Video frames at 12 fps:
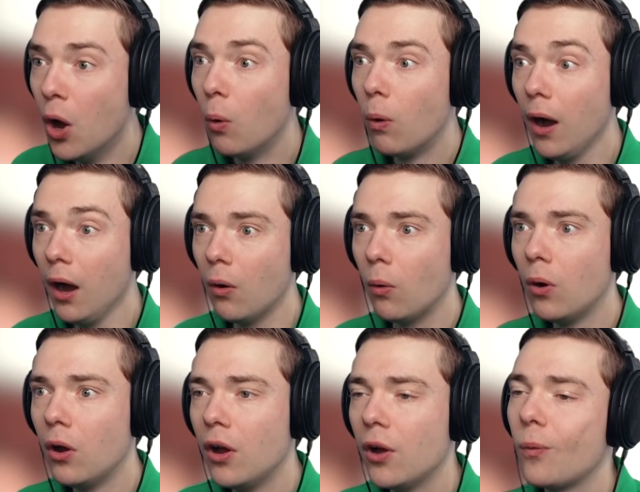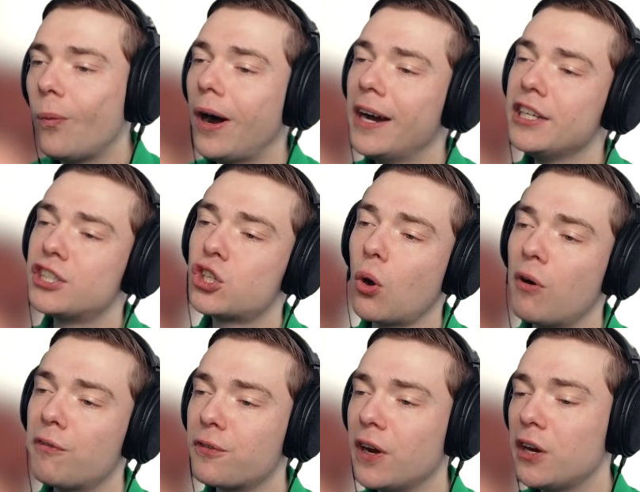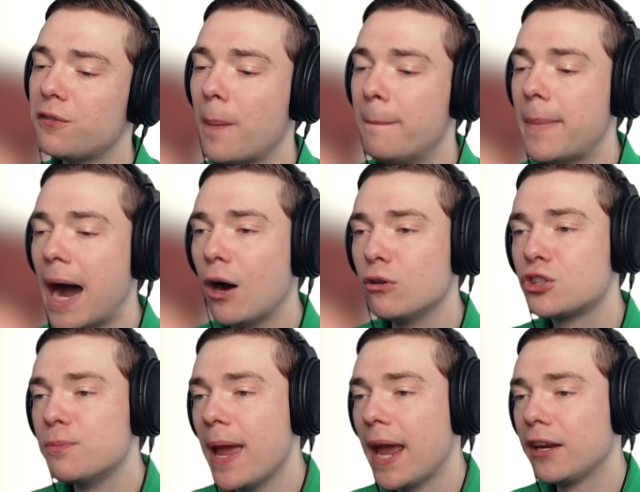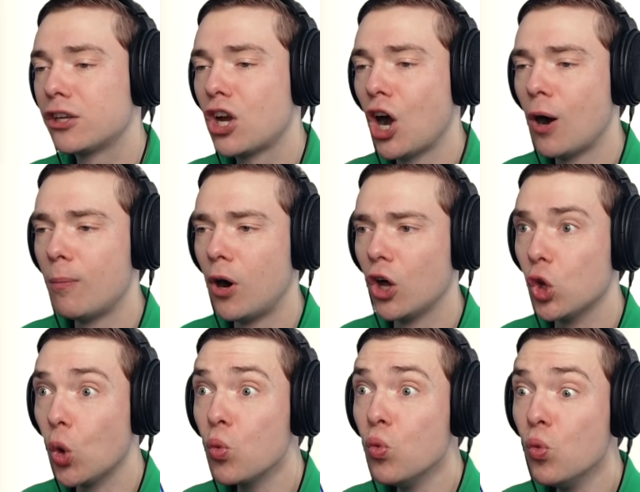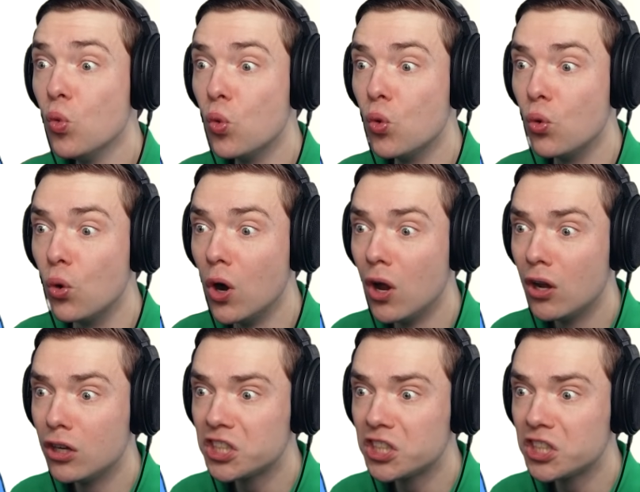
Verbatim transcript: ¡Wow! Es solo un ratoncito, viejo, vamos. ¡Es mm,